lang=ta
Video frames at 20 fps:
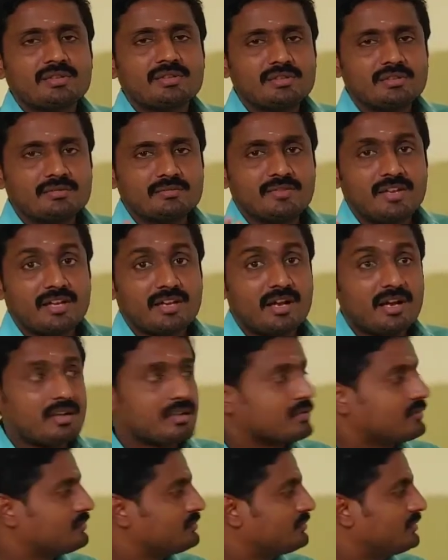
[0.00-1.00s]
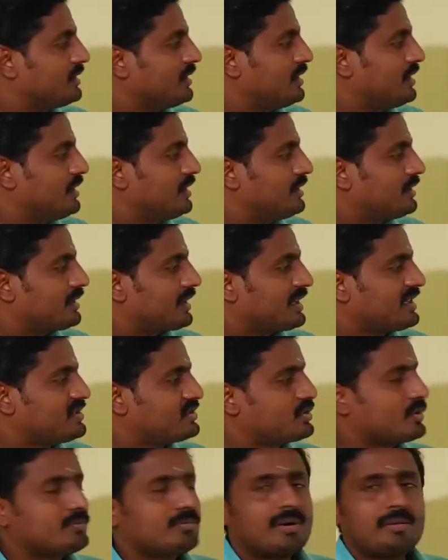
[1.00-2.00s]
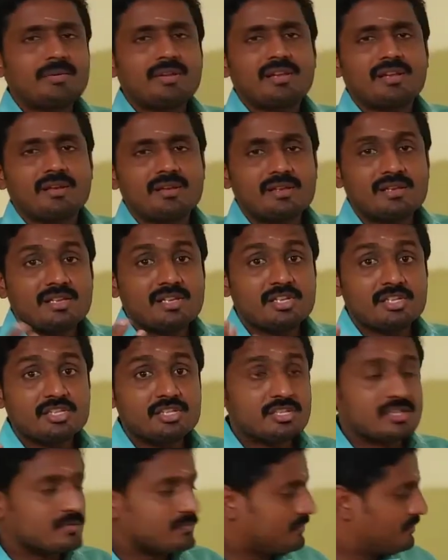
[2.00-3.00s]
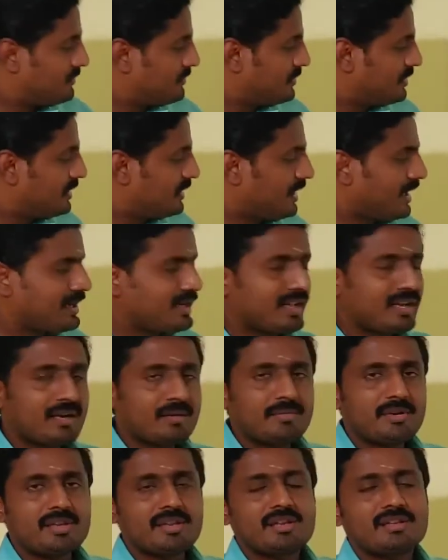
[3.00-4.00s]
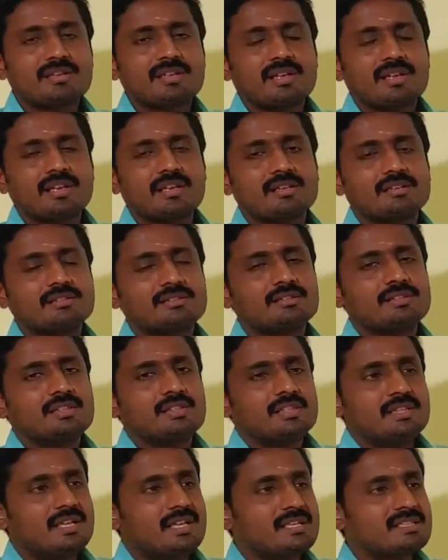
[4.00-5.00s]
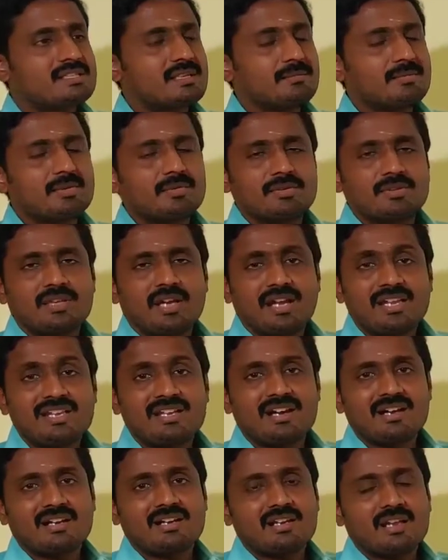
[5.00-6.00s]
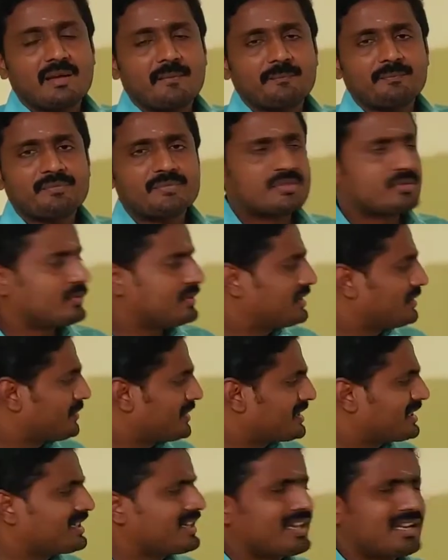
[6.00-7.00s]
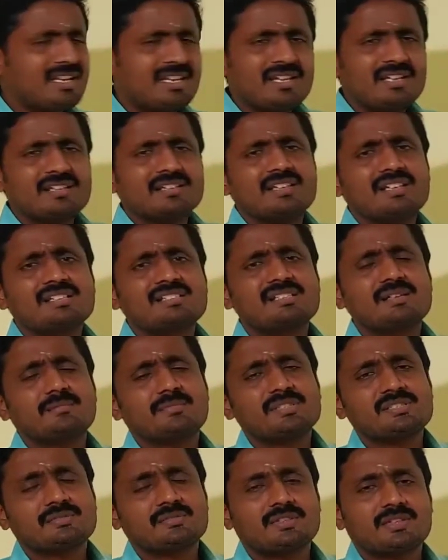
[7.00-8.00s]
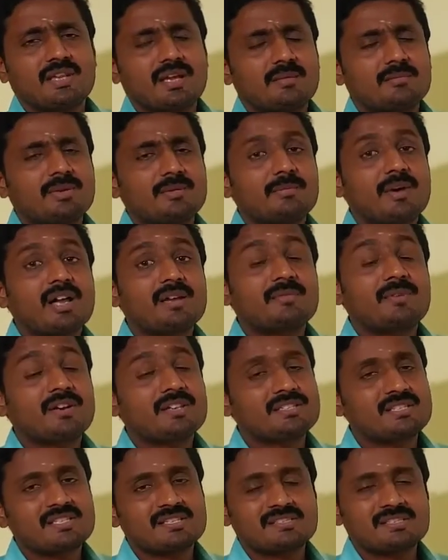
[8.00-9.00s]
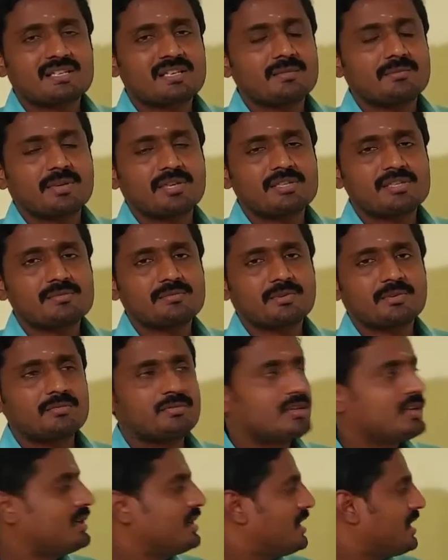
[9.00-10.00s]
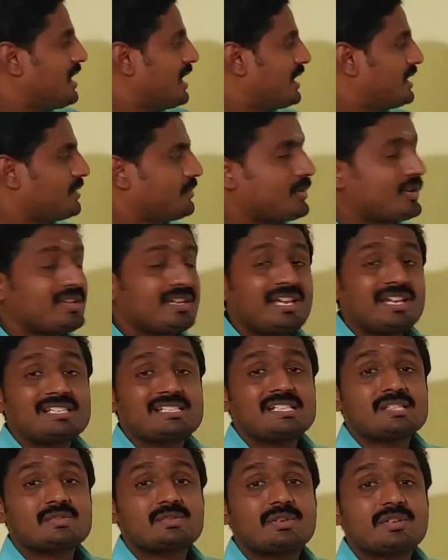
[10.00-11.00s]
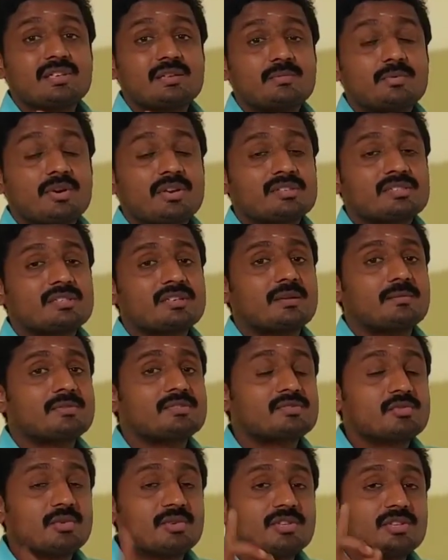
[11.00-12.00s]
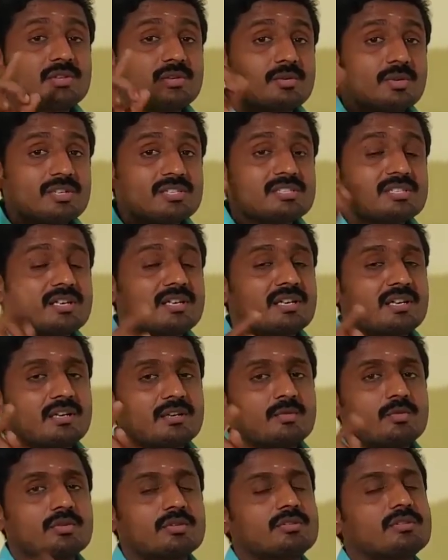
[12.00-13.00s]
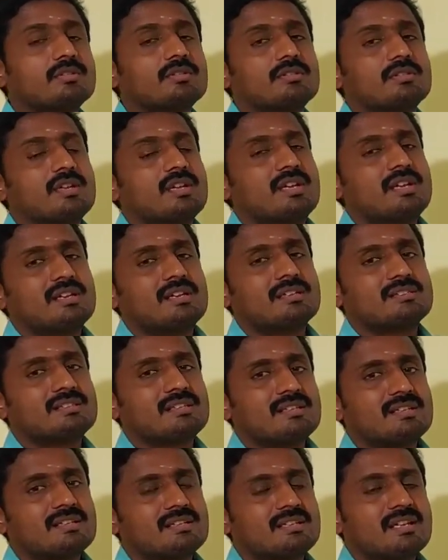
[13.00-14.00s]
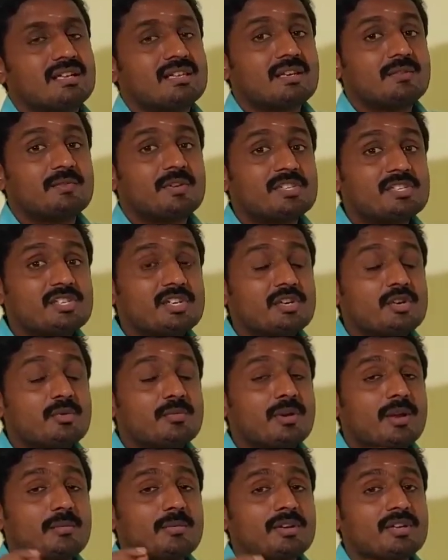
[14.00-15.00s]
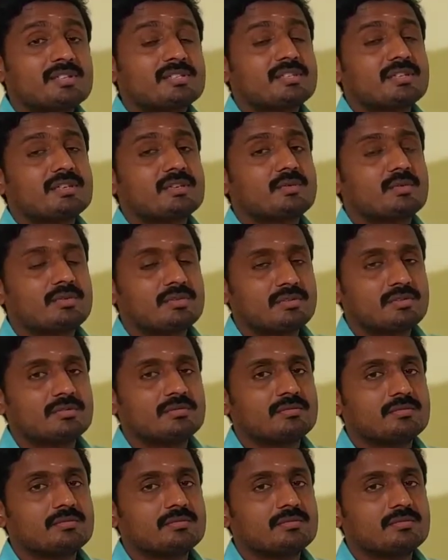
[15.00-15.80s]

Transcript: வந்து வெங்காயம் ரைசோம் அப்படிங்கிறது இஞ்சி ரன்னர் அப்படிங்கிறதுக்கு எக்ஸாம்பிள் வந்து ஐகார்னியா ஸோ இந்த மாதிரி நிறைய எக்ஸாம்பிள்ஸ் வந்து நாம் மார்பாலஜி லெசனில் படிச்சிருப்போம் அதே போல் ஏ செக்ஷுவல் ரீப்ரொடக்ஷன் அப்படின்னு சொல்லிட்டு டுவெல்த் ஸ்டாண்டர்டில் ஒரு லெசன் இருக்குது அதில் வெஜிடேட்டிவ் ப்ராபகேஷன் ஒரு